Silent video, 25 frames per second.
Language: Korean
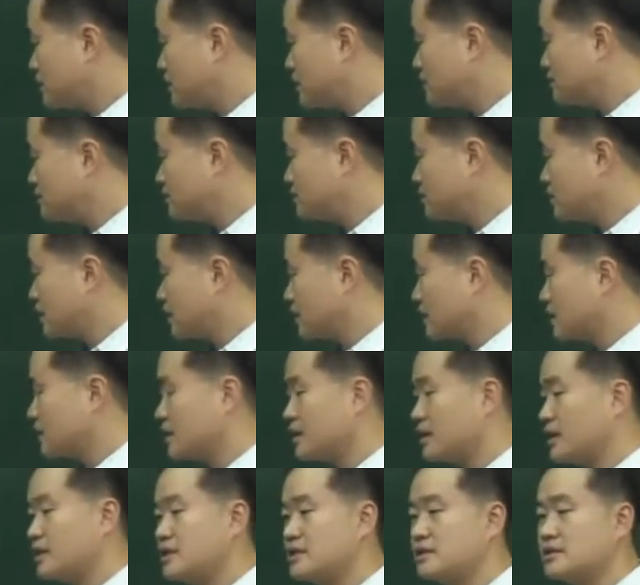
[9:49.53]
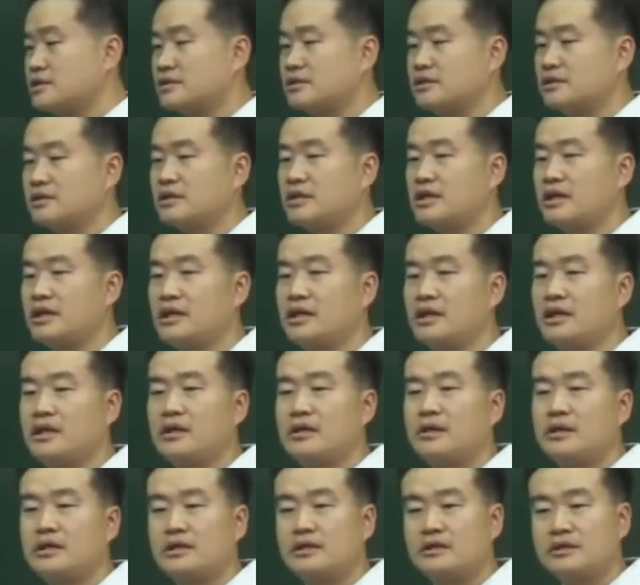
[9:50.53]
채무 관계가 있을 때
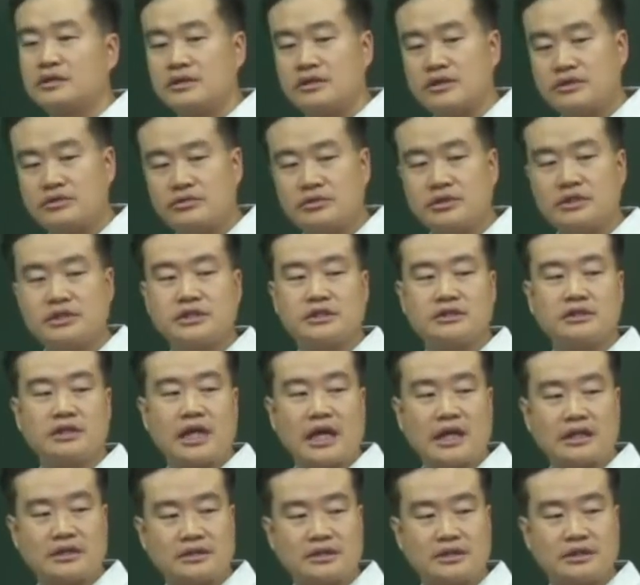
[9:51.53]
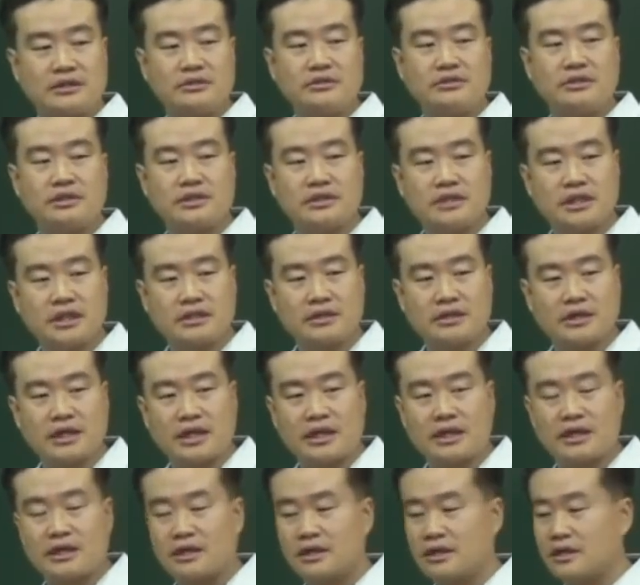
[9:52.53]
이루어지는 가등기도
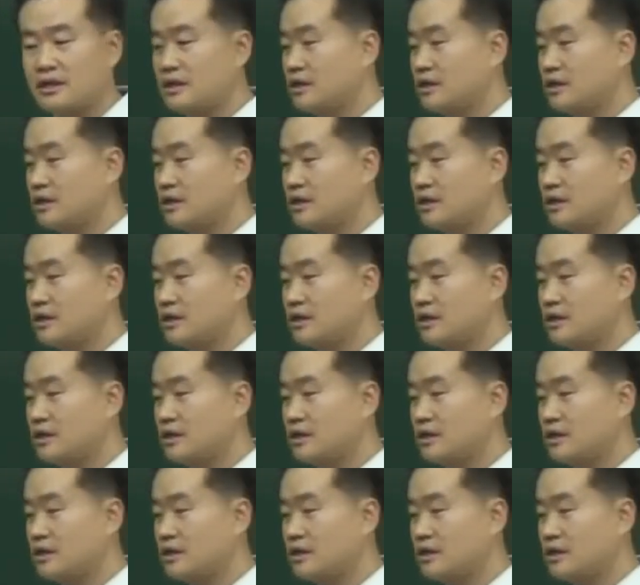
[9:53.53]
있다더라.